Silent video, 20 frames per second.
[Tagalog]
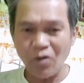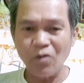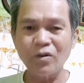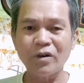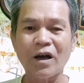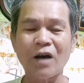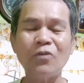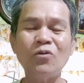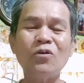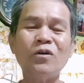
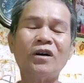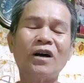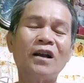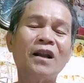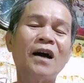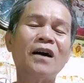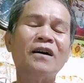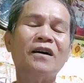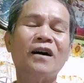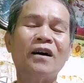yung ganun ka
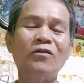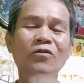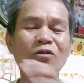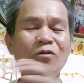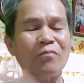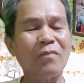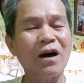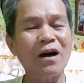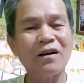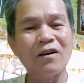ng
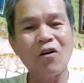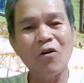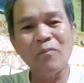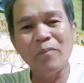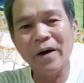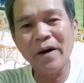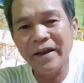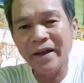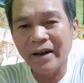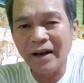ganun mga
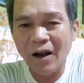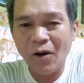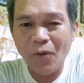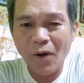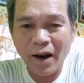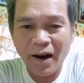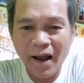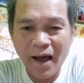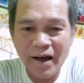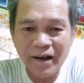kaubayan na
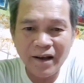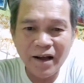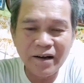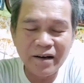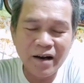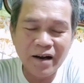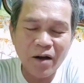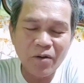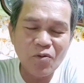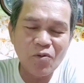wala
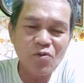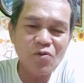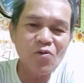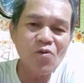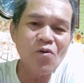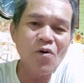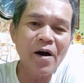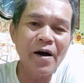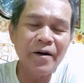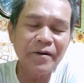kang
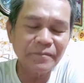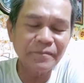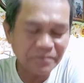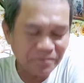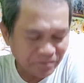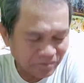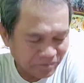nakukuhang